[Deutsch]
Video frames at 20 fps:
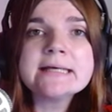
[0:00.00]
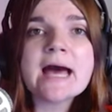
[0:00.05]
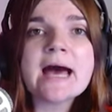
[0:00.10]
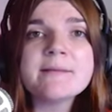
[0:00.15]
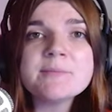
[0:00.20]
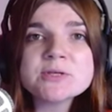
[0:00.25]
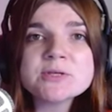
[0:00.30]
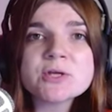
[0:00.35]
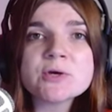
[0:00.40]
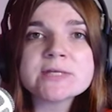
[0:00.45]

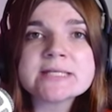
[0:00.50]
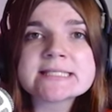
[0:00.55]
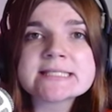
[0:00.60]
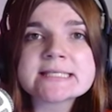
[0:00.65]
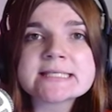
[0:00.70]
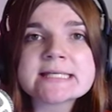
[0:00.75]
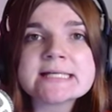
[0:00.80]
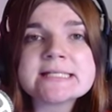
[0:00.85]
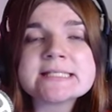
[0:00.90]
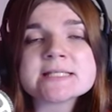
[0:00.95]
habe ich euch
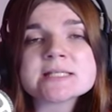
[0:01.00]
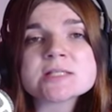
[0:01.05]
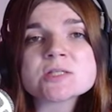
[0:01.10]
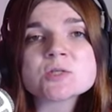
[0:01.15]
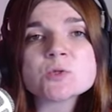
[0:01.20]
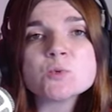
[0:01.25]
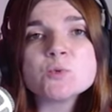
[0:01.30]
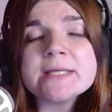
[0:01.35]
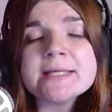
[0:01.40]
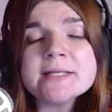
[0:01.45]
erzählt, dass
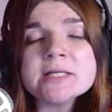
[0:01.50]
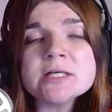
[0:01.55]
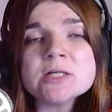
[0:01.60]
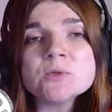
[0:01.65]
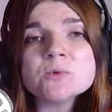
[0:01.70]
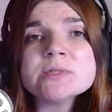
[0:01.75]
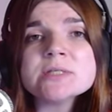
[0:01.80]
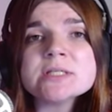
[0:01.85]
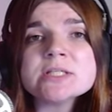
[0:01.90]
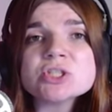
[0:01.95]
Serena
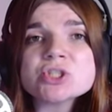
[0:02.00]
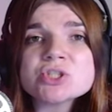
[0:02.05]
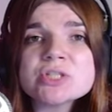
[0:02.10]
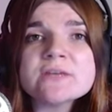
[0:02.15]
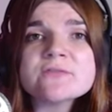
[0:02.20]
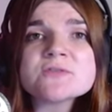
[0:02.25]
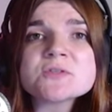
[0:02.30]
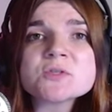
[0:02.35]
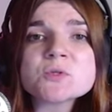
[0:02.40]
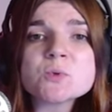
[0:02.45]
und ihr
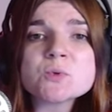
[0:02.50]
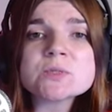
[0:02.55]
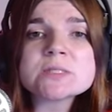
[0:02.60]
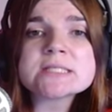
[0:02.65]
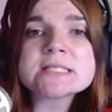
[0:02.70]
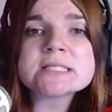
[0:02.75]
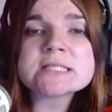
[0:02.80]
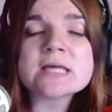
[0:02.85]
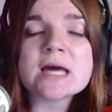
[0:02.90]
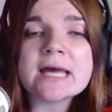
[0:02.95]
Stiefsohn
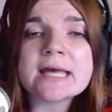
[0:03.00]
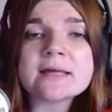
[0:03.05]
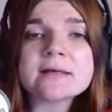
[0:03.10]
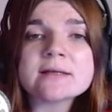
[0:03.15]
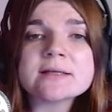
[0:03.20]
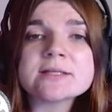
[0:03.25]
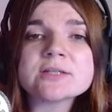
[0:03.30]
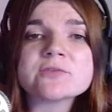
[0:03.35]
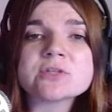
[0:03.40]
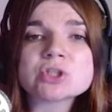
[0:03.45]
sich
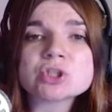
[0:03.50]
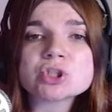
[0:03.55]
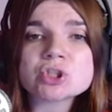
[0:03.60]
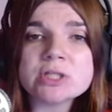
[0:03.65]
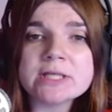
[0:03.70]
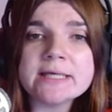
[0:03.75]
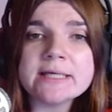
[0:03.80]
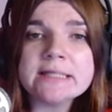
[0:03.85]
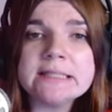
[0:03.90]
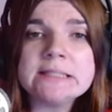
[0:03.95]
eigentlich
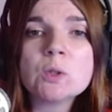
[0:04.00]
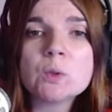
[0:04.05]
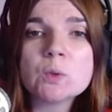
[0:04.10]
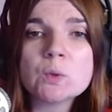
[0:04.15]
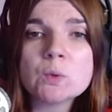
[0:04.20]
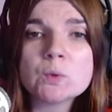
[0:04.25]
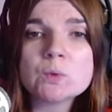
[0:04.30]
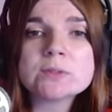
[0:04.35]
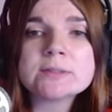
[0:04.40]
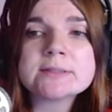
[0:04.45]
verstehen
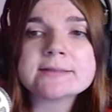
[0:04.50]
und